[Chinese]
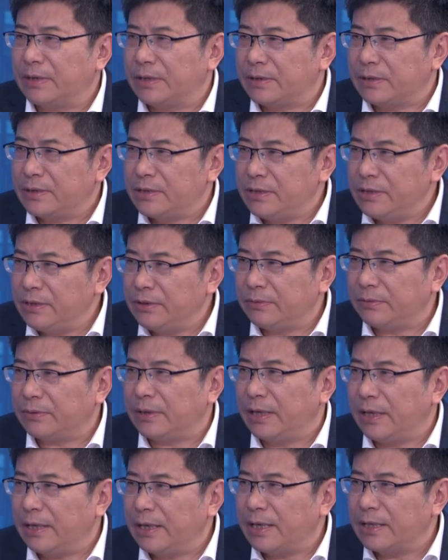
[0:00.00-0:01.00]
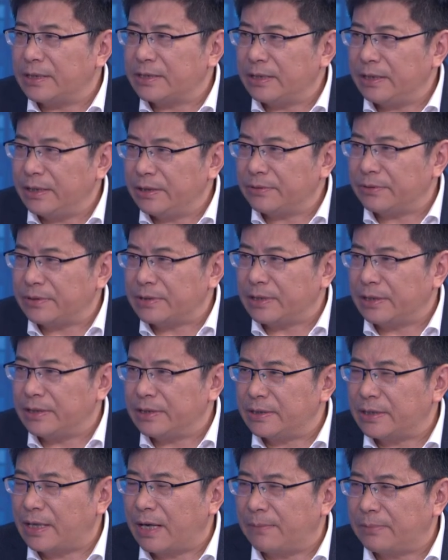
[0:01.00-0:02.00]
者记住的，应该是一座城
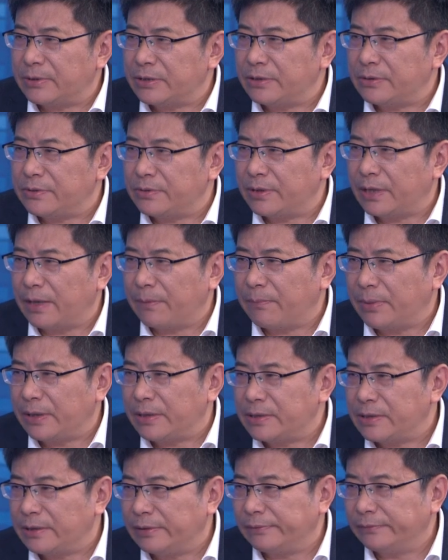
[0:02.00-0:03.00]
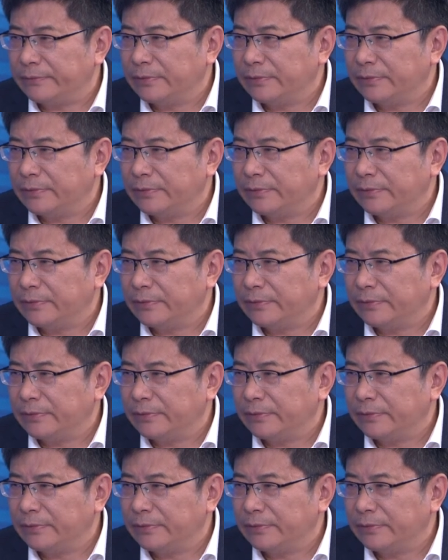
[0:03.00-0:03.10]
市，而不是局长本身。